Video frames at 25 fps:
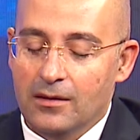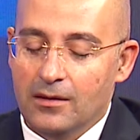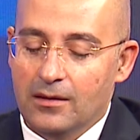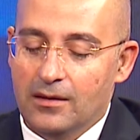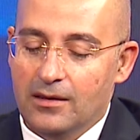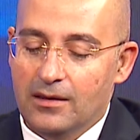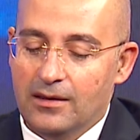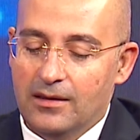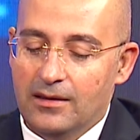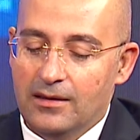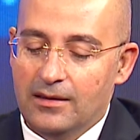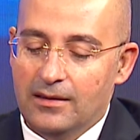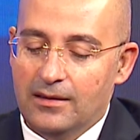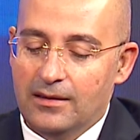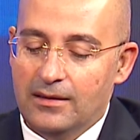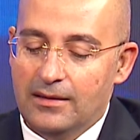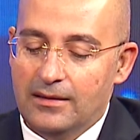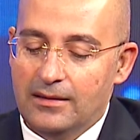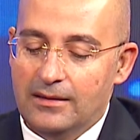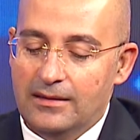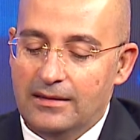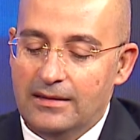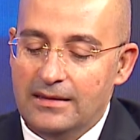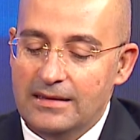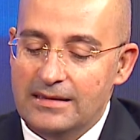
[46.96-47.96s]

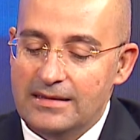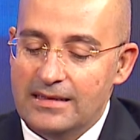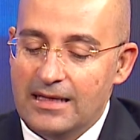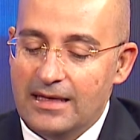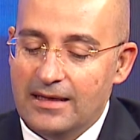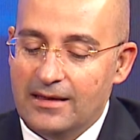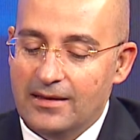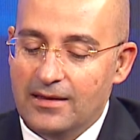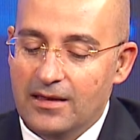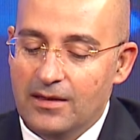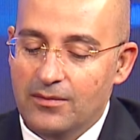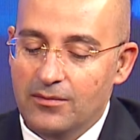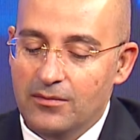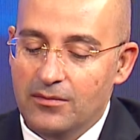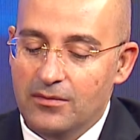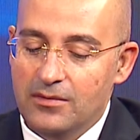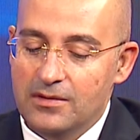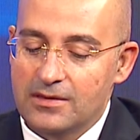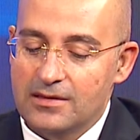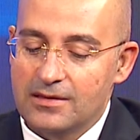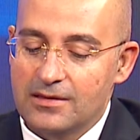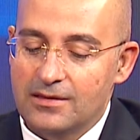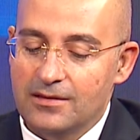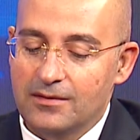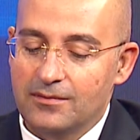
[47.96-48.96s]
E, diz
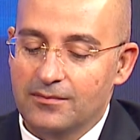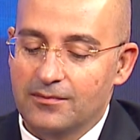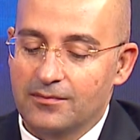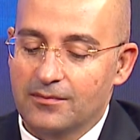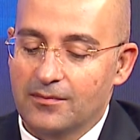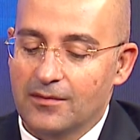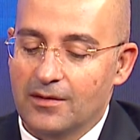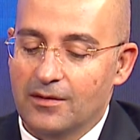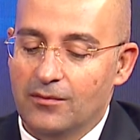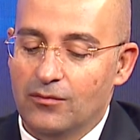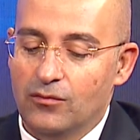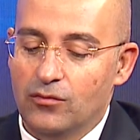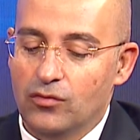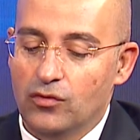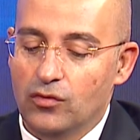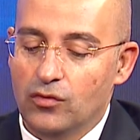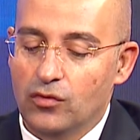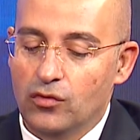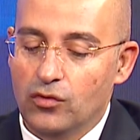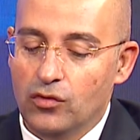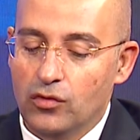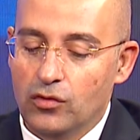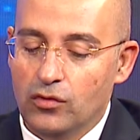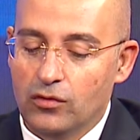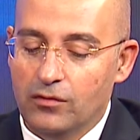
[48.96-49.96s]
eklemimiz bu
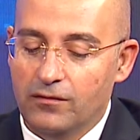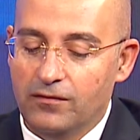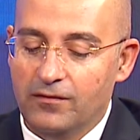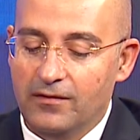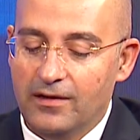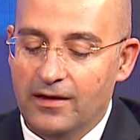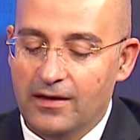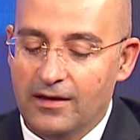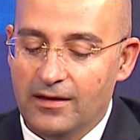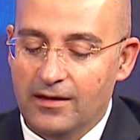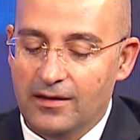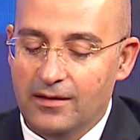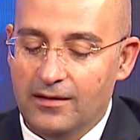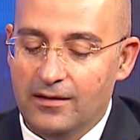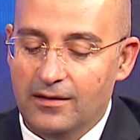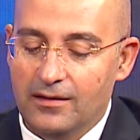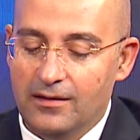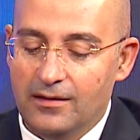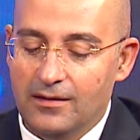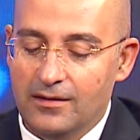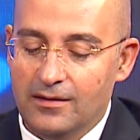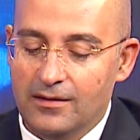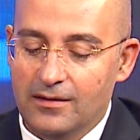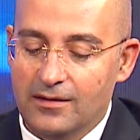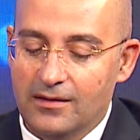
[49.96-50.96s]
uyluk ve
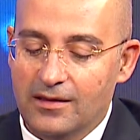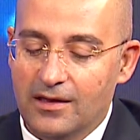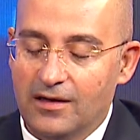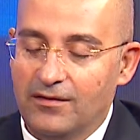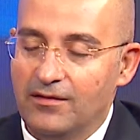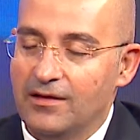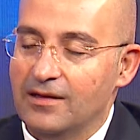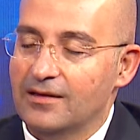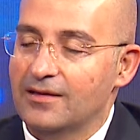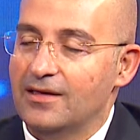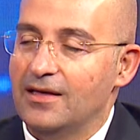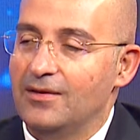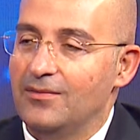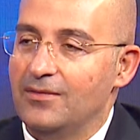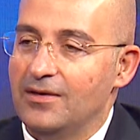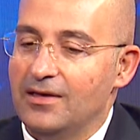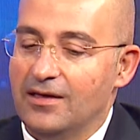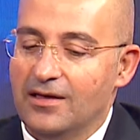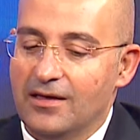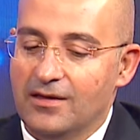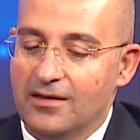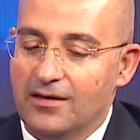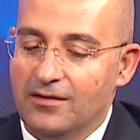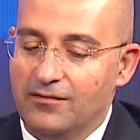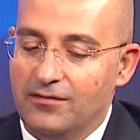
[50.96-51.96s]
e, kaval kemiği
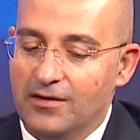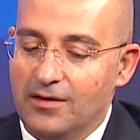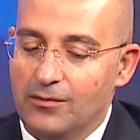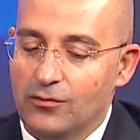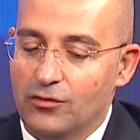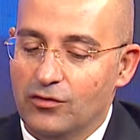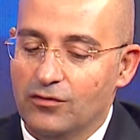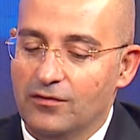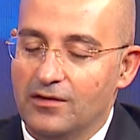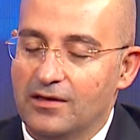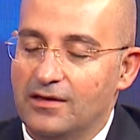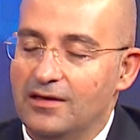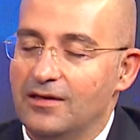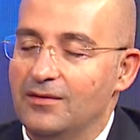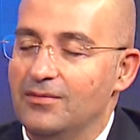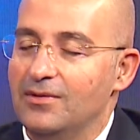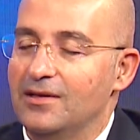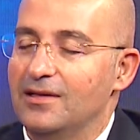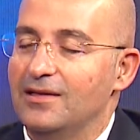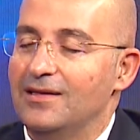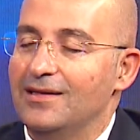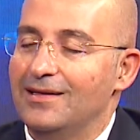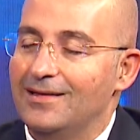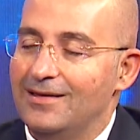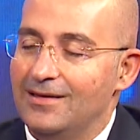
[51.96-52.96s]
ya da femur ve
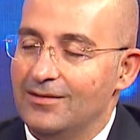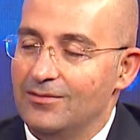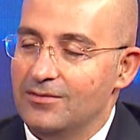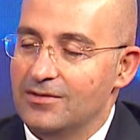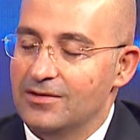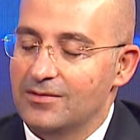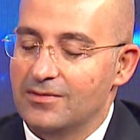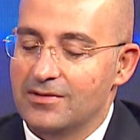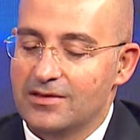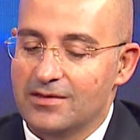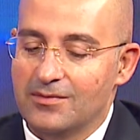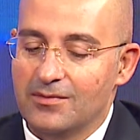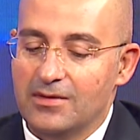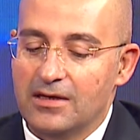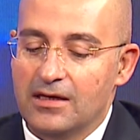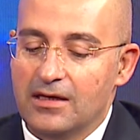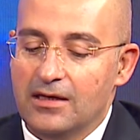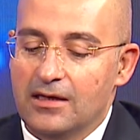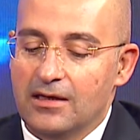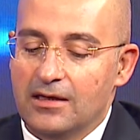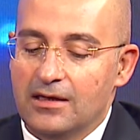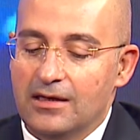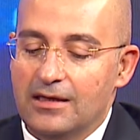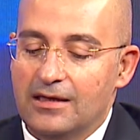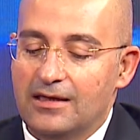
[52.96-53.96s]
tibia dediğimiz bizim
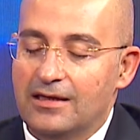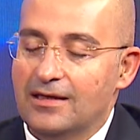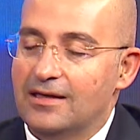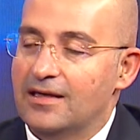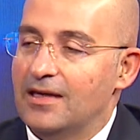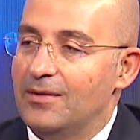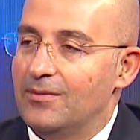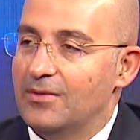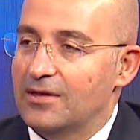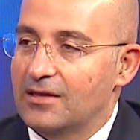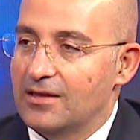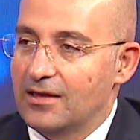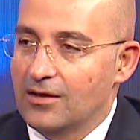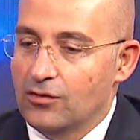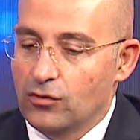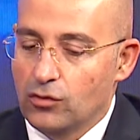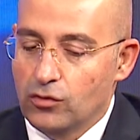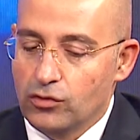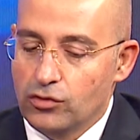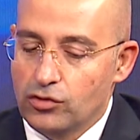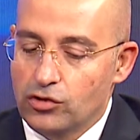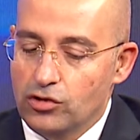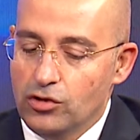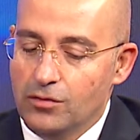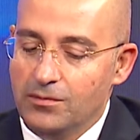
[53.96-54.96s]
iki kemikten
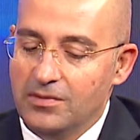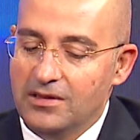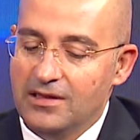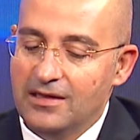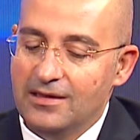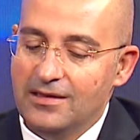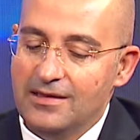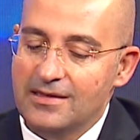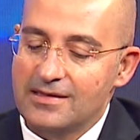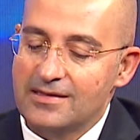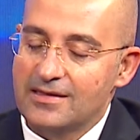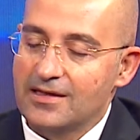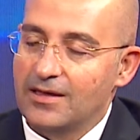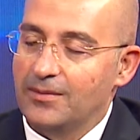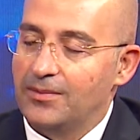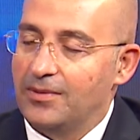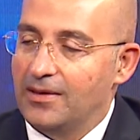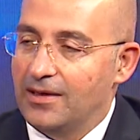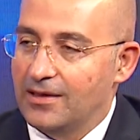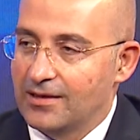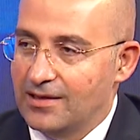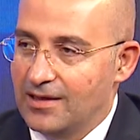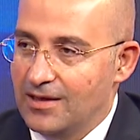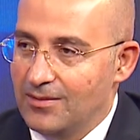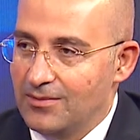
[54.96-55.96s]
oluşuyor. Bir de diz
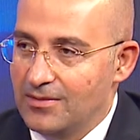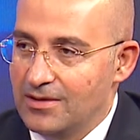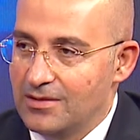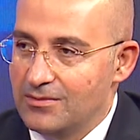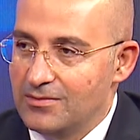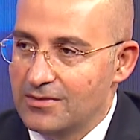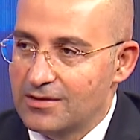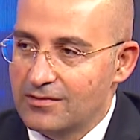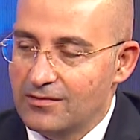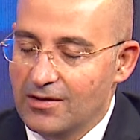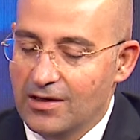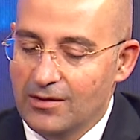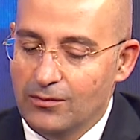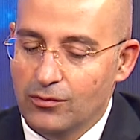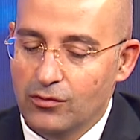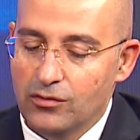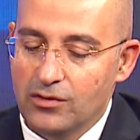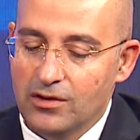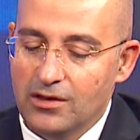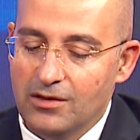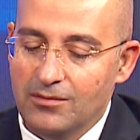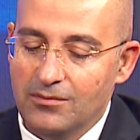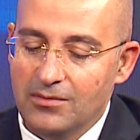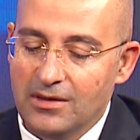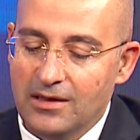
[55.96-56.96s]
kapağı kemiğimiz var.
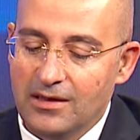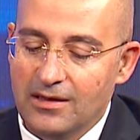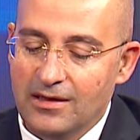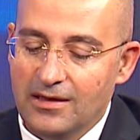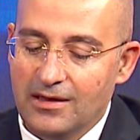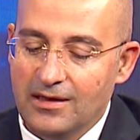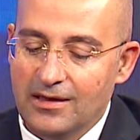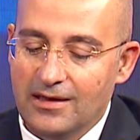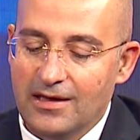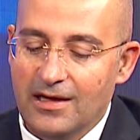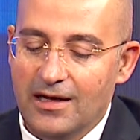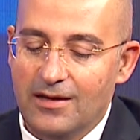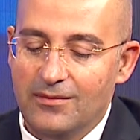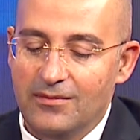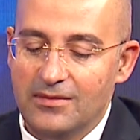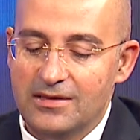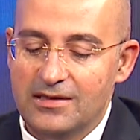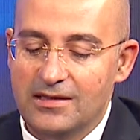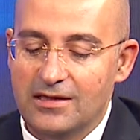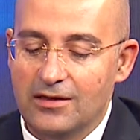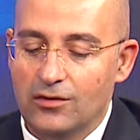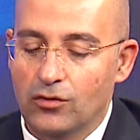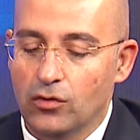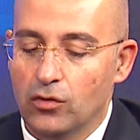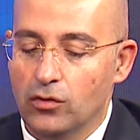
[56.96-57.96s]
Bunların bir araya
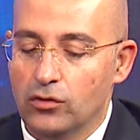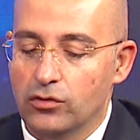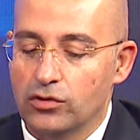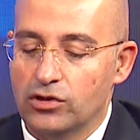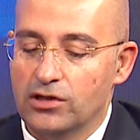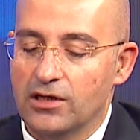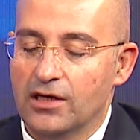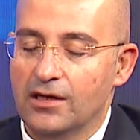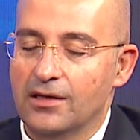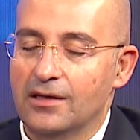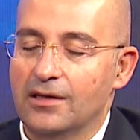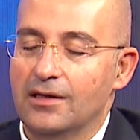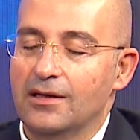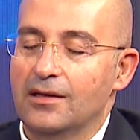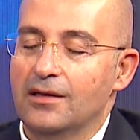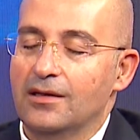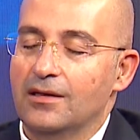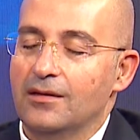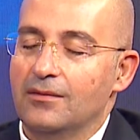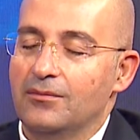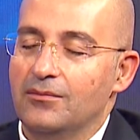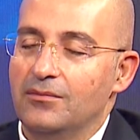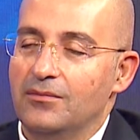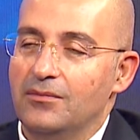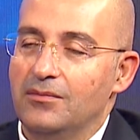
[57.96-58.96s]
gelmesiyle oluşan
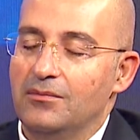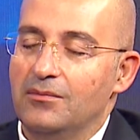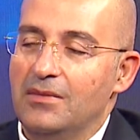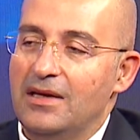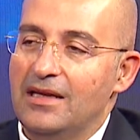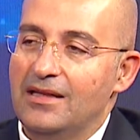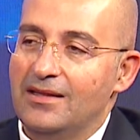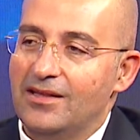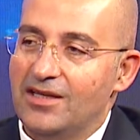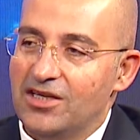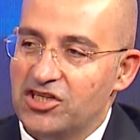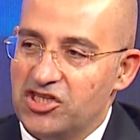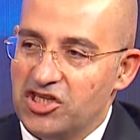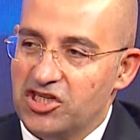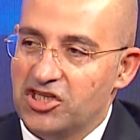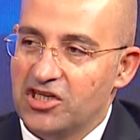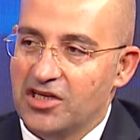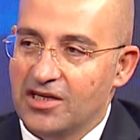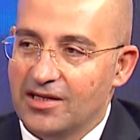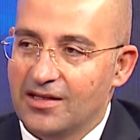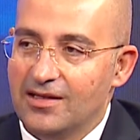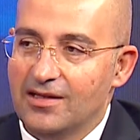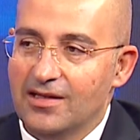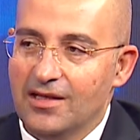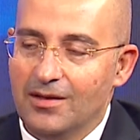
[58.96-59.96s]
menteşe
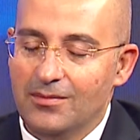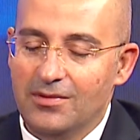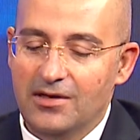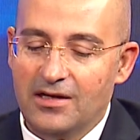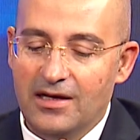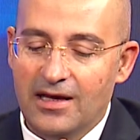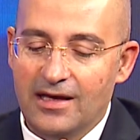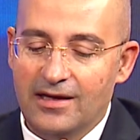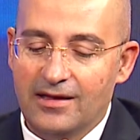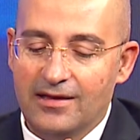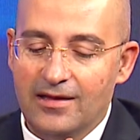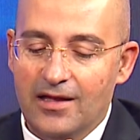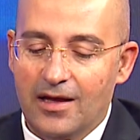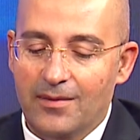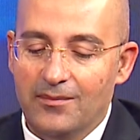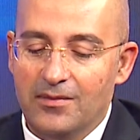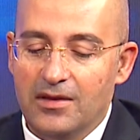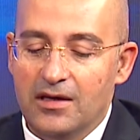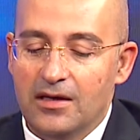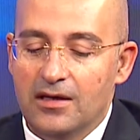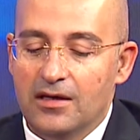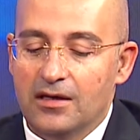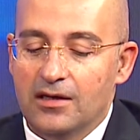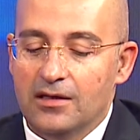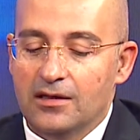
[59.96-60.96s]
şeklinde bir eklem.
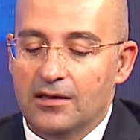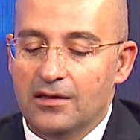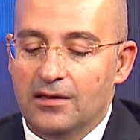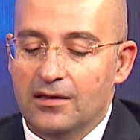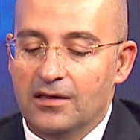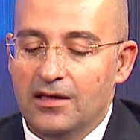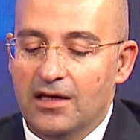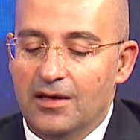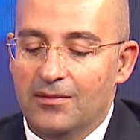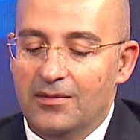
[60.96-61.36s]
Niye